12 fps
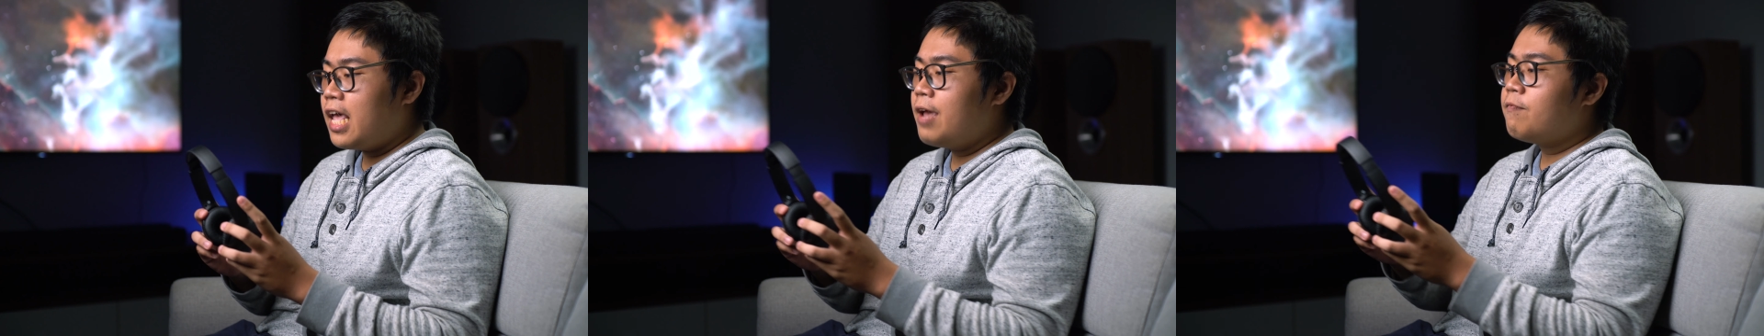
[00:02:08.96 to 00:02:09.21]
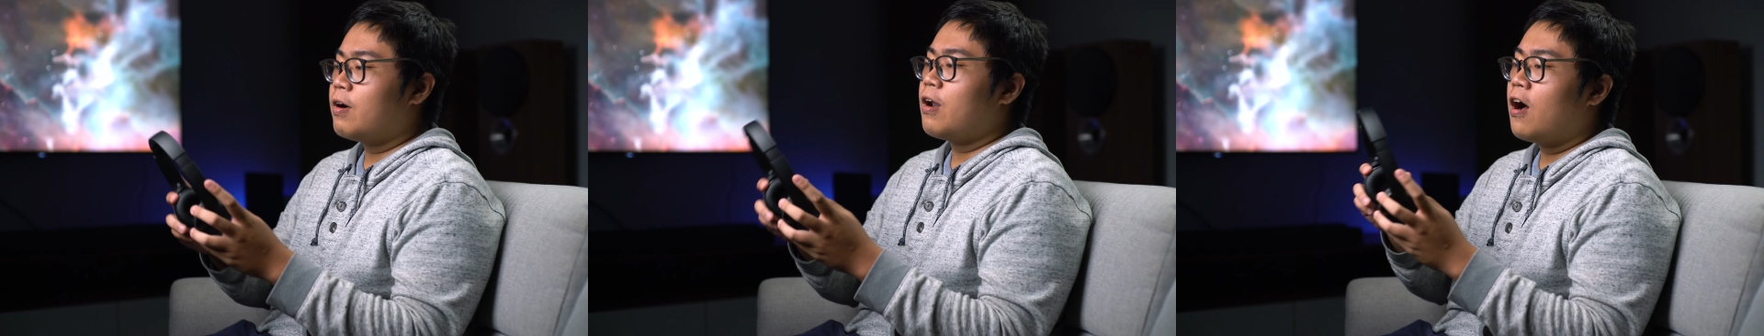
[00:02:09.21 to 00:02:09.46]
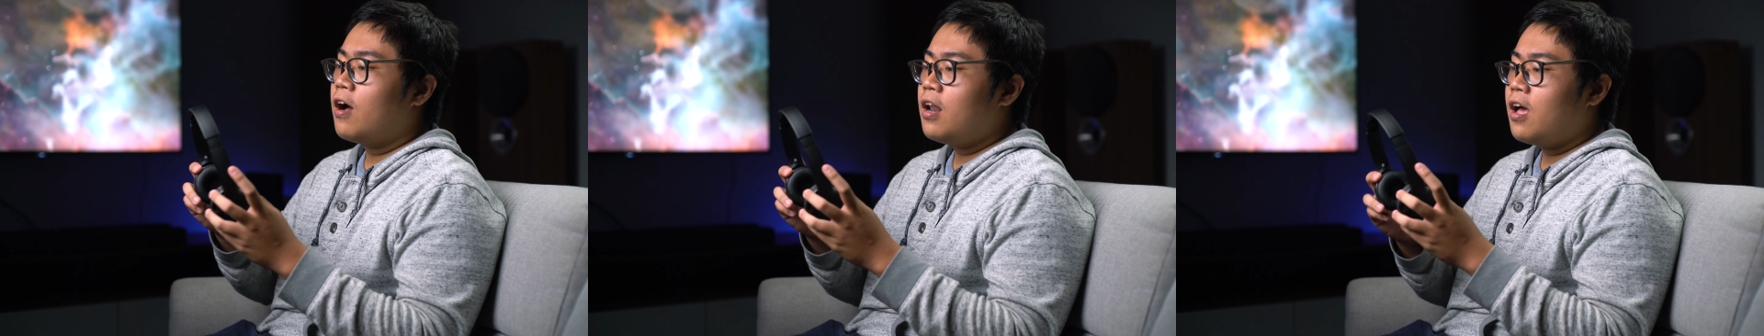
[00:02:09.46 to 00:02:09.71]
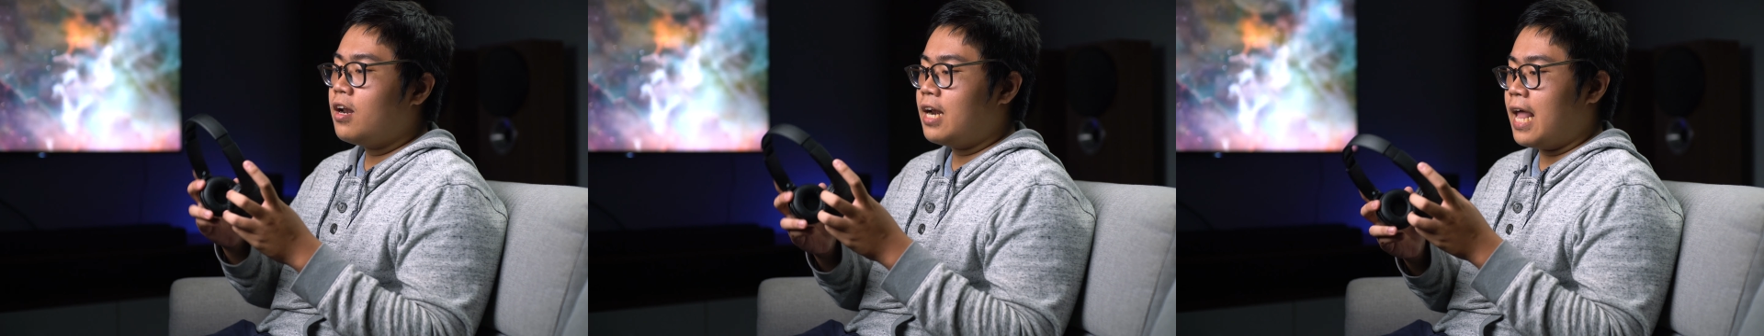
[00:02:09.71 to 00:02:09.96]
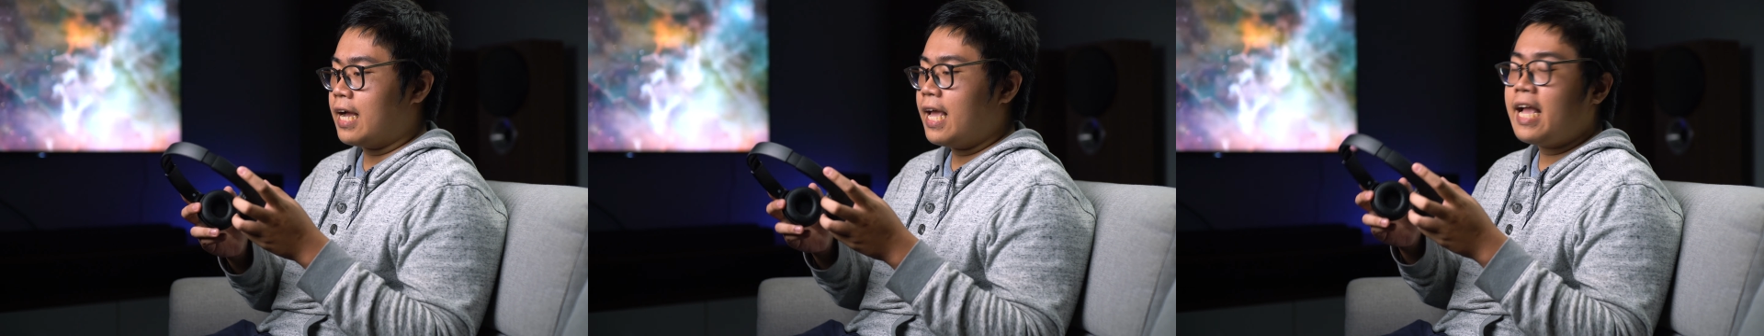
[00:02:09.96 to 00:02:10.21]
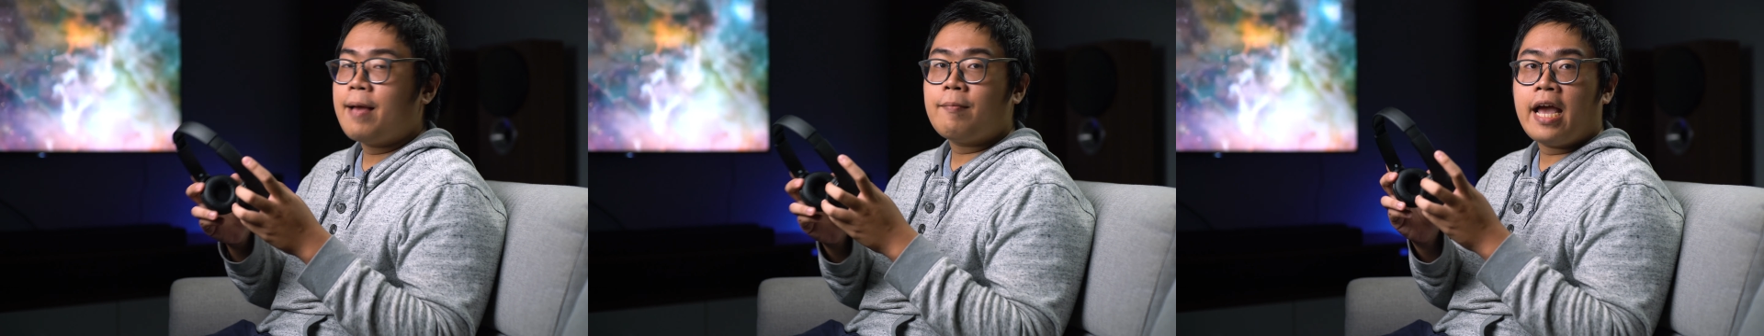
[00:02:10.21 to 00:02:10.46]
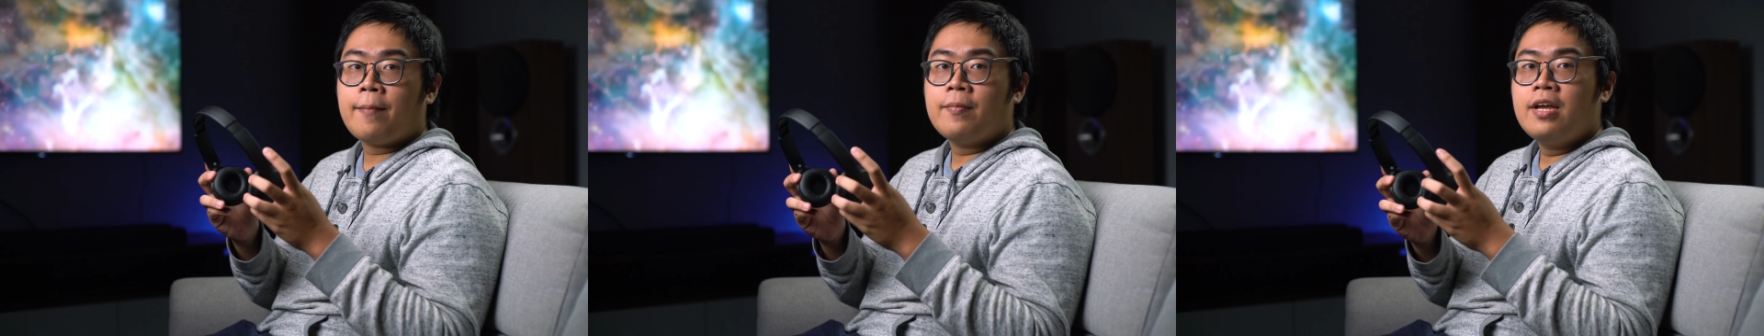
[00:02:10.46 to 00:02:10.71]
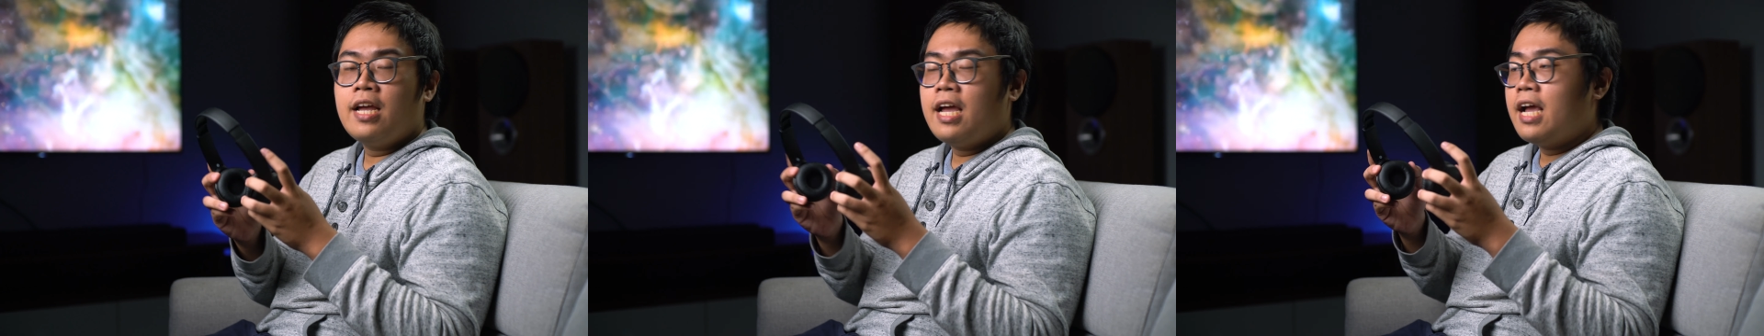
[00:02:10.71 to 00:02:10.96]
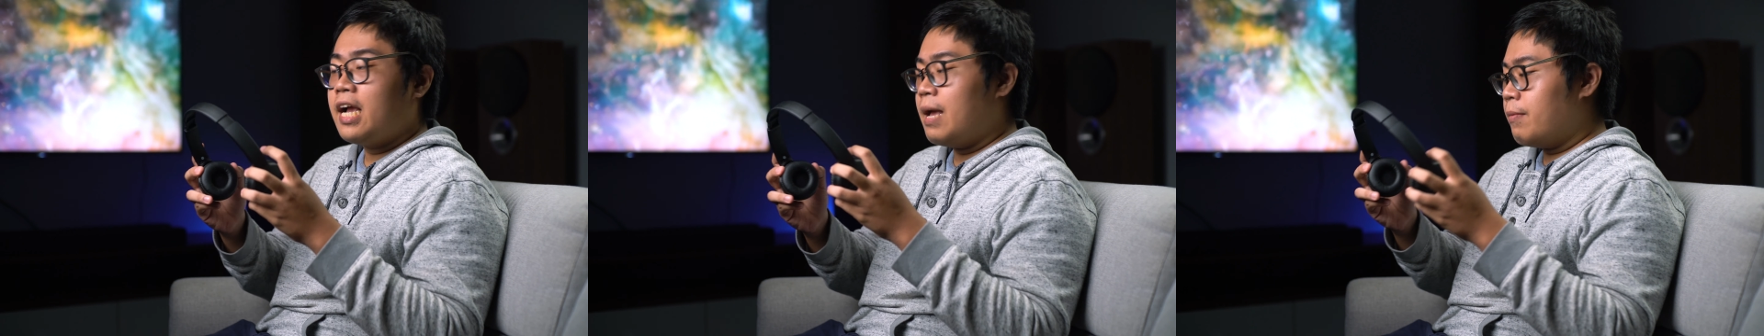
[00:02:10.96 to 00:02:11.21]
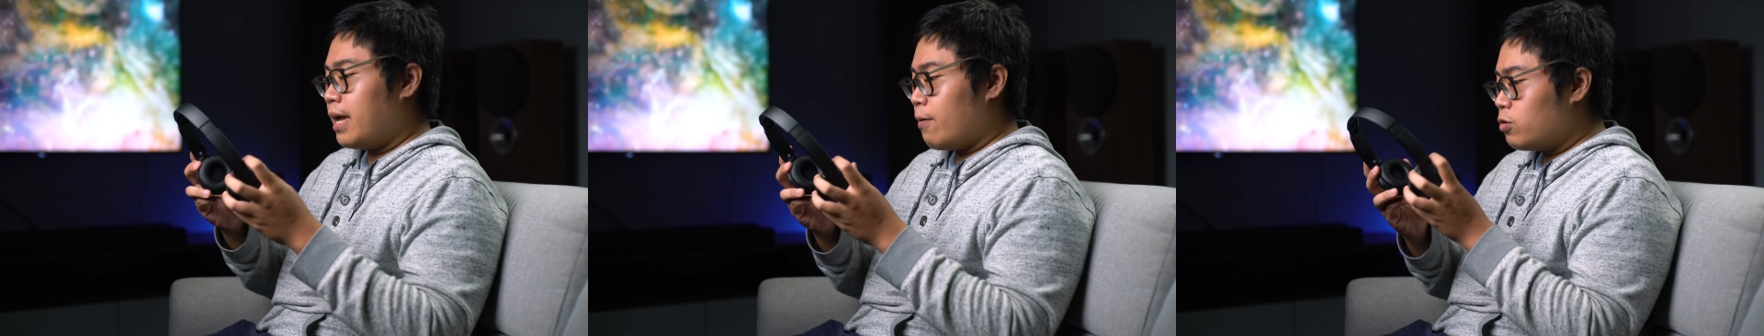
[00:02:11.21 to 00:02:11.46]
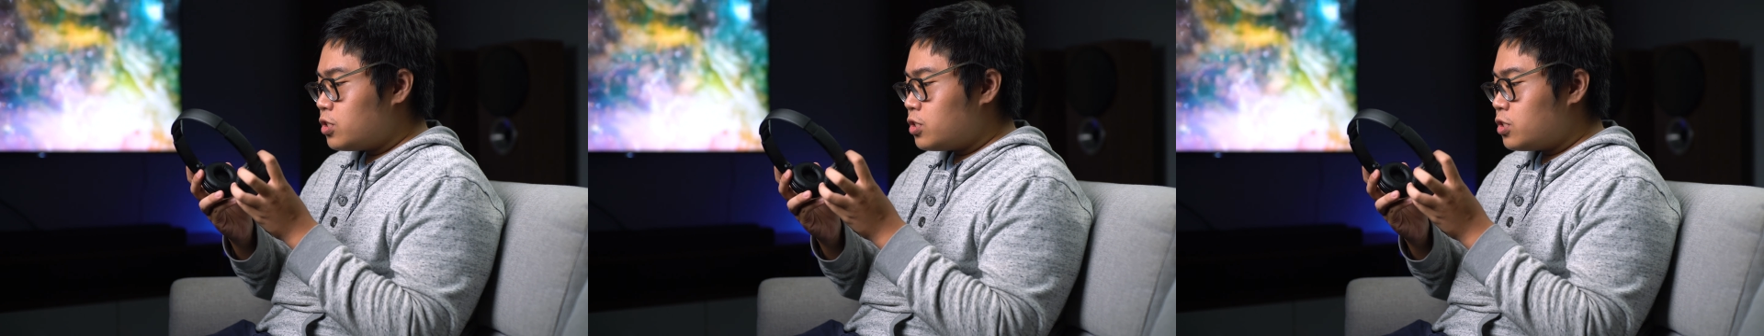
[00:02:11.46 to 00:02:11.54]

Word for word: Thêm vào đó là cái ngàm kẹp. Ngàm kẹp